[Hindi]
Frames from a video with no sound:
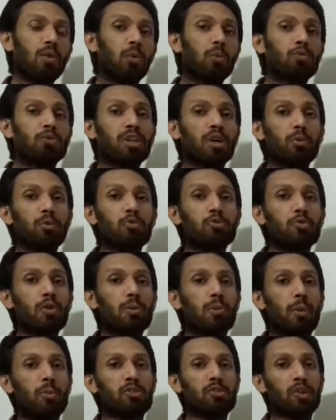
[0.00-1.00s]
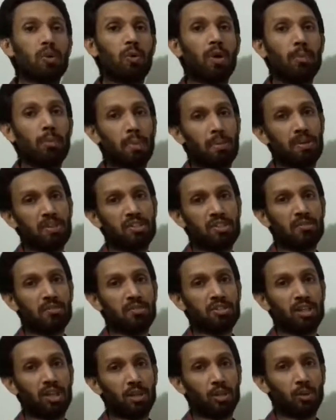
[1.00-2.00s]
उसका उज्जवल भविष्य होगा विभिन्न जिन
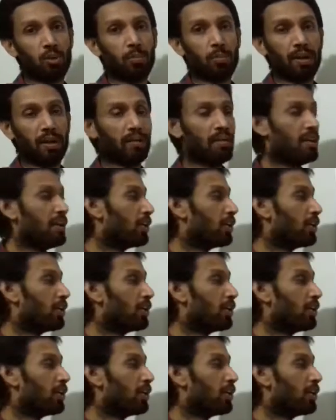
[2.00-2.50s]
क्षेत्रों में